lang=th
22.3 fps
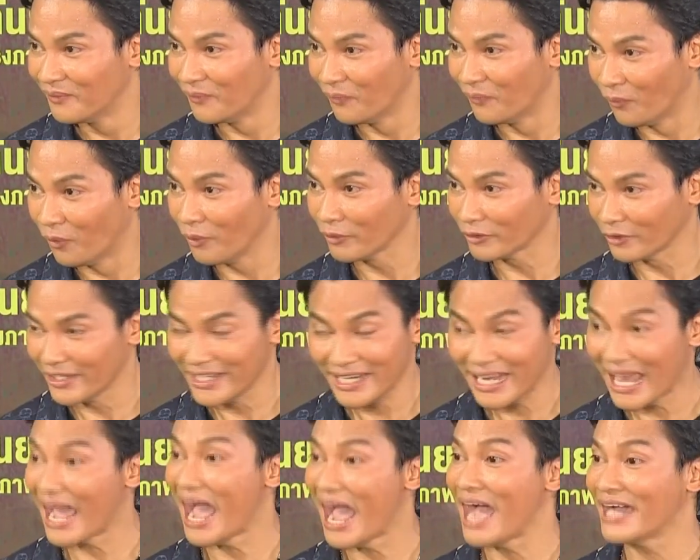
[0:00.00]
โอ้ตอน
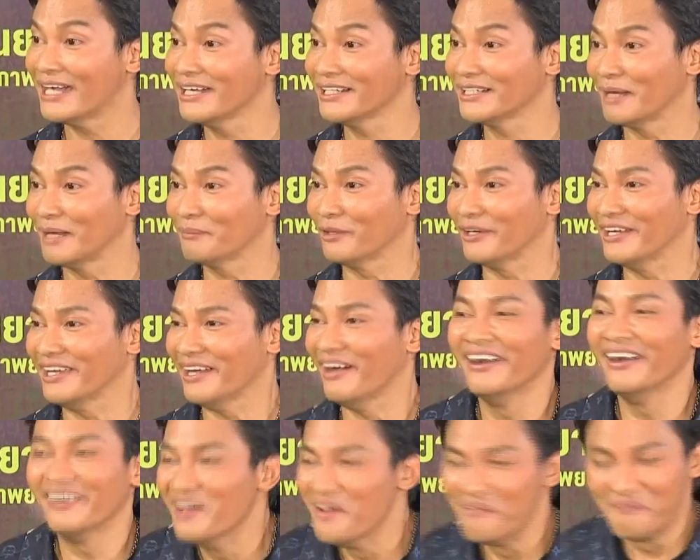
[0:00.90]
นี้ราคาขึ้นครับตอนนี้
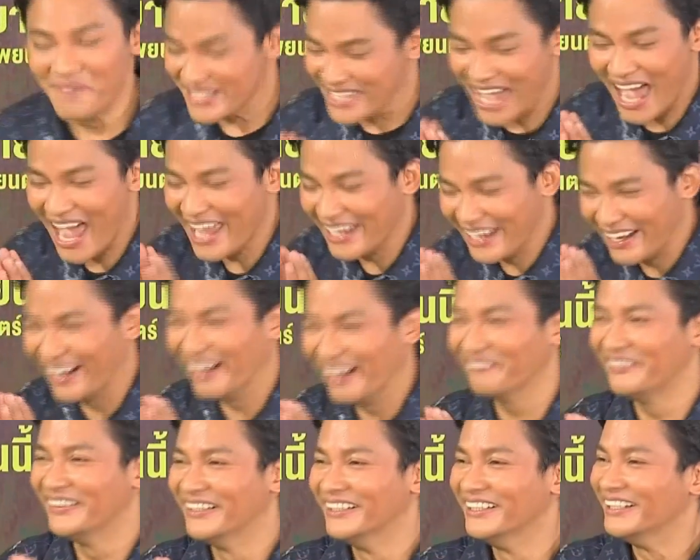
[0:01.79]
ไม่ใช่นะค
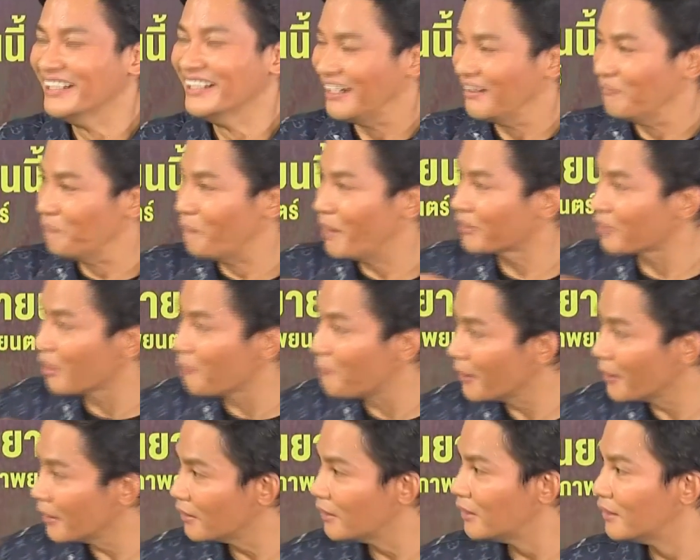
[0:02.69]
รับมันก็
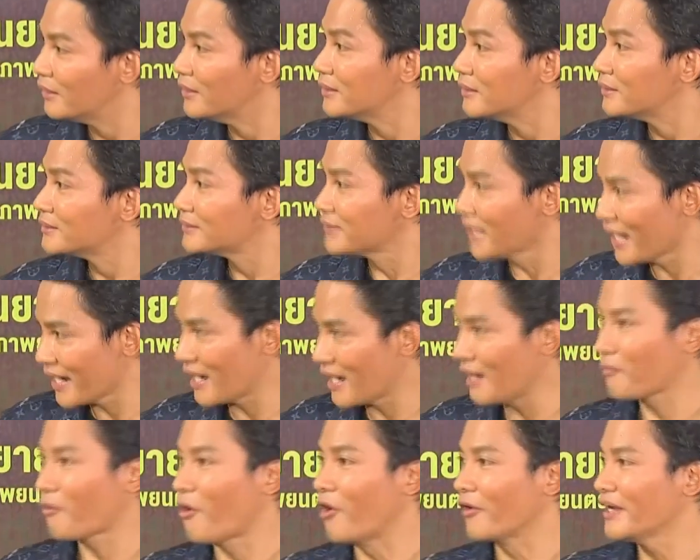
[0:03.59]
ผุดเลยใช่ค
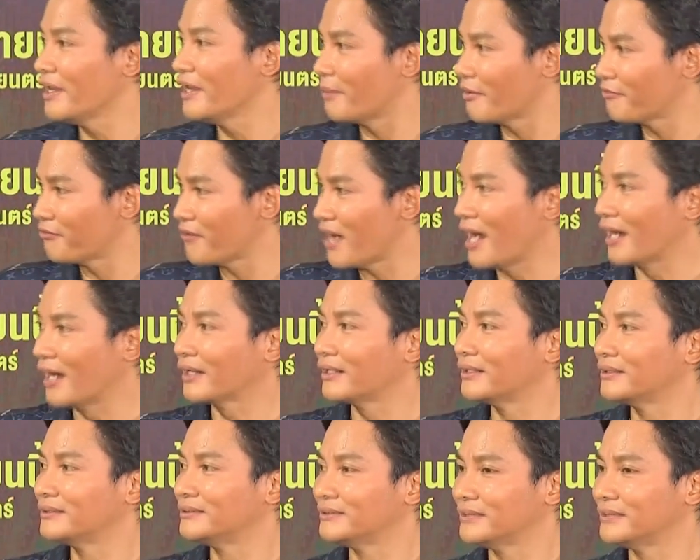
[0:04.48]
รับของดีไปฝาก
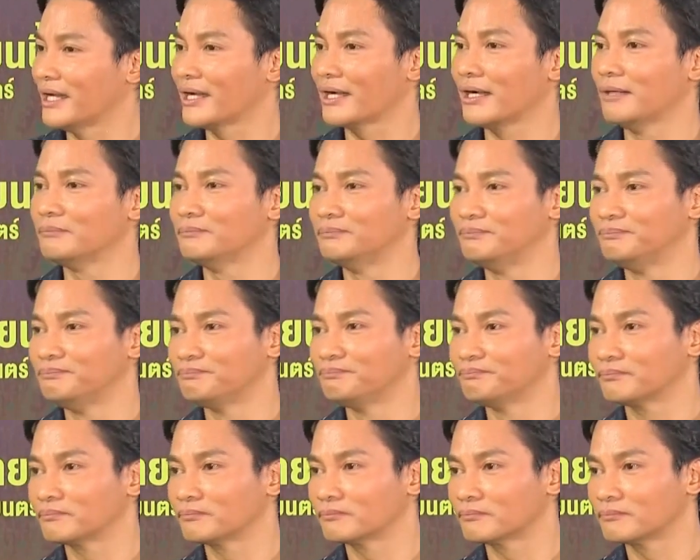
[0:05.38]
ใช่ครับว่า
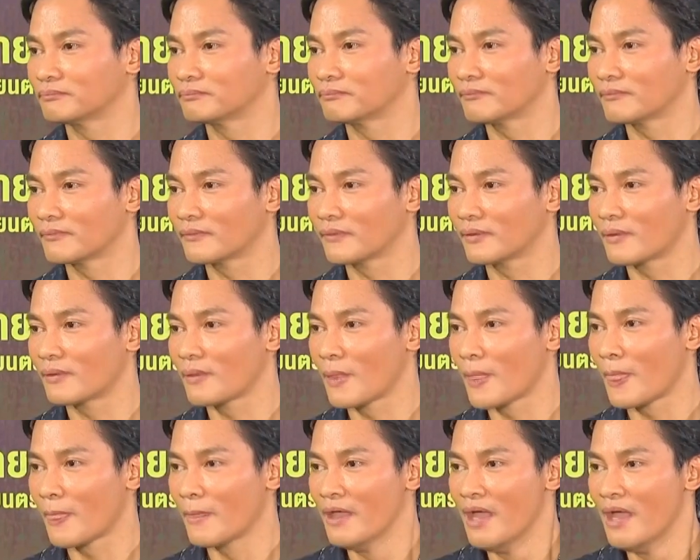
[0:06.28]
ของดีนี่ราคา
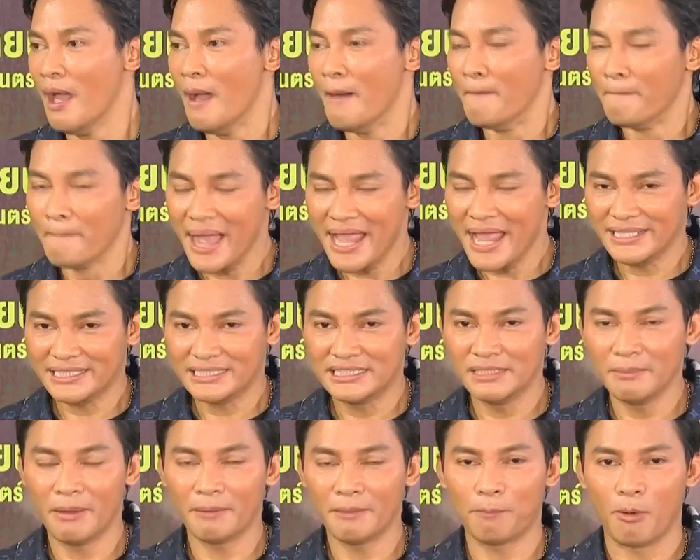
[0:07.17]
ไม่
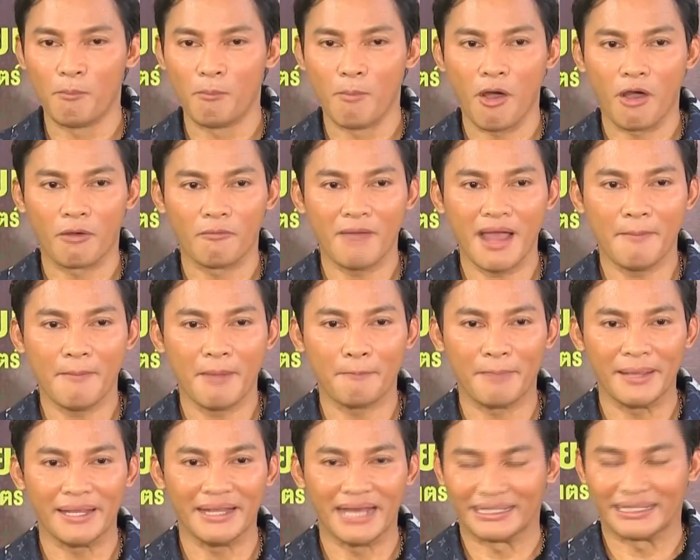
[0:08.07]
คือมันผมบอกว่ามัน
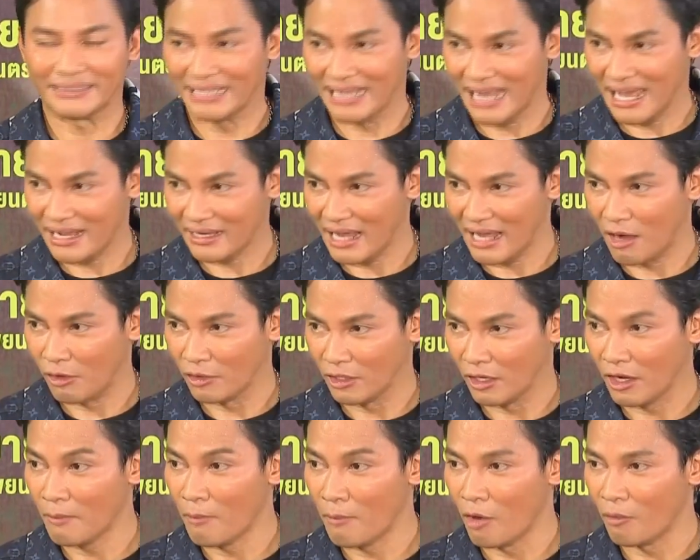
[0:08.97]
เป็นอัตลักษณ์เรา
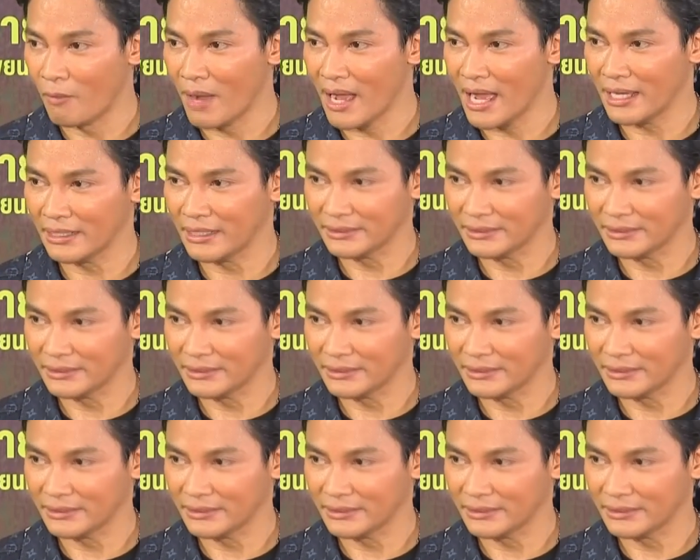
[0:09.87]
แล้วก็บอกว่า